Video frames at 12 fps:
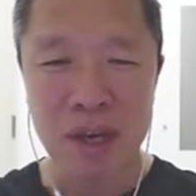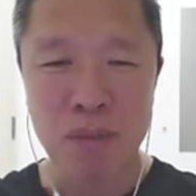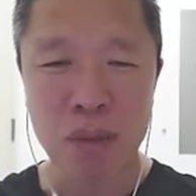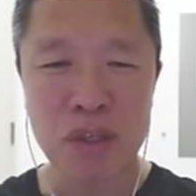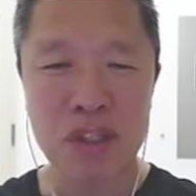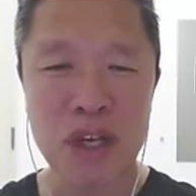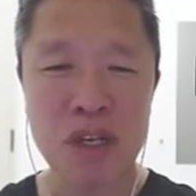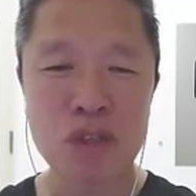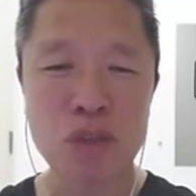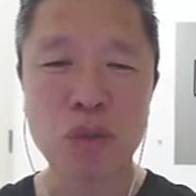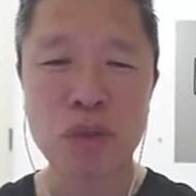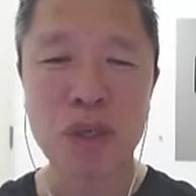프로시얼즈
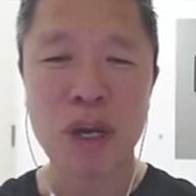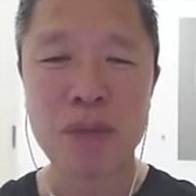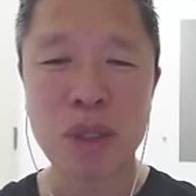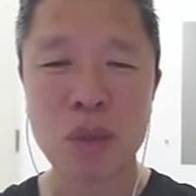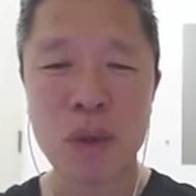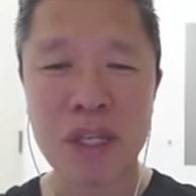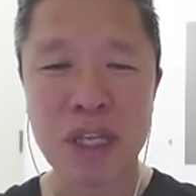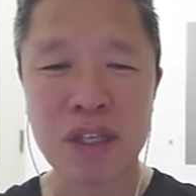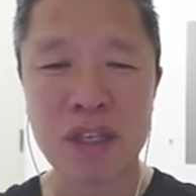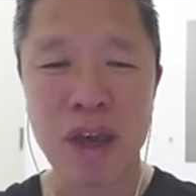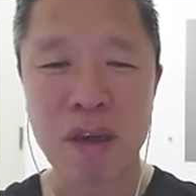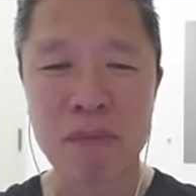울트라 비트코인
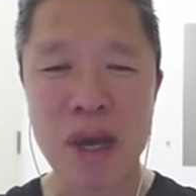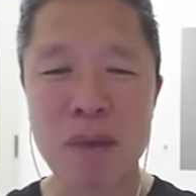ETF,